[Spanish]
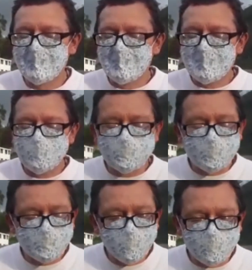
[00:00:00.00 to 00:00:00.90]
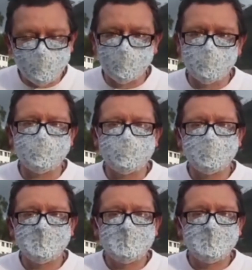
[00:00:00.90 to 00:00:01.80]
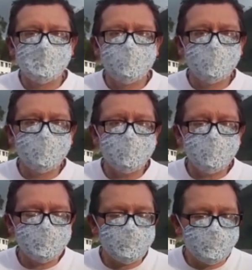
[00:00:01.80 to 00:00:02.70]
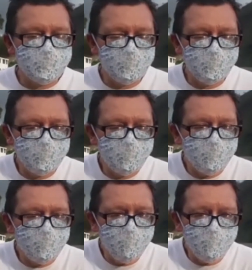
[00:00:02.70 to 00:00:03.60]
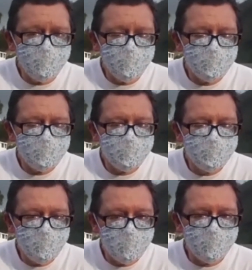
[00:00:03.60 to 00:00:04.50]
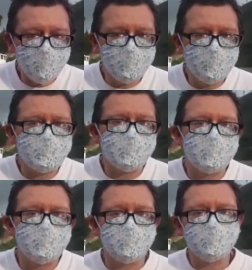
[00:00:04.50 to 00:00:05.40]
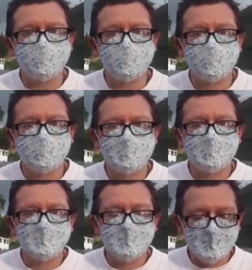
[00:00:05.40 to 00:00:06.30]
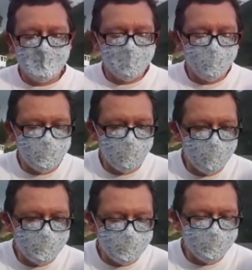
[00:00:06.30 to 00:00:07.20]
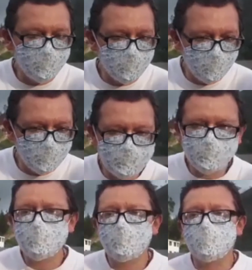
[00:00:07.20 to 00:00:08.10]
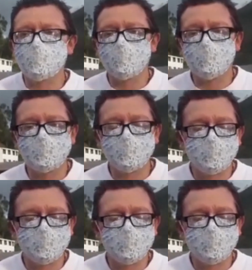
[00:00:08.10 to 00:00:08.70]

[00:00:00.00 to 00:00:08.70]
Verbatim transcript: Y estas personas vienen sin ningún medio de bioseguridad nos ofrecen delincuencia, nos ofrecen